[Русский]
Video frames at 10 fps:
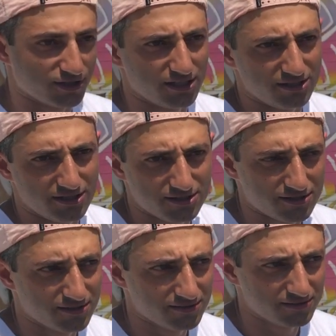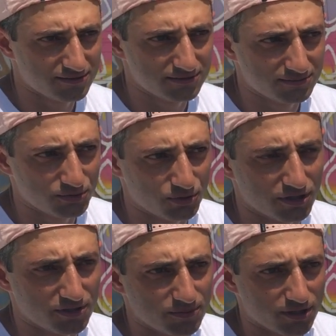Да, есть. Много
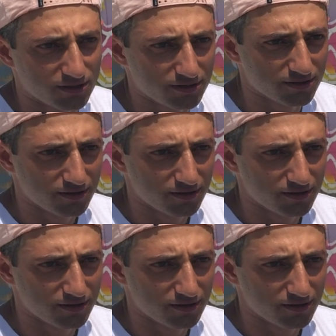Кто ребят. Они?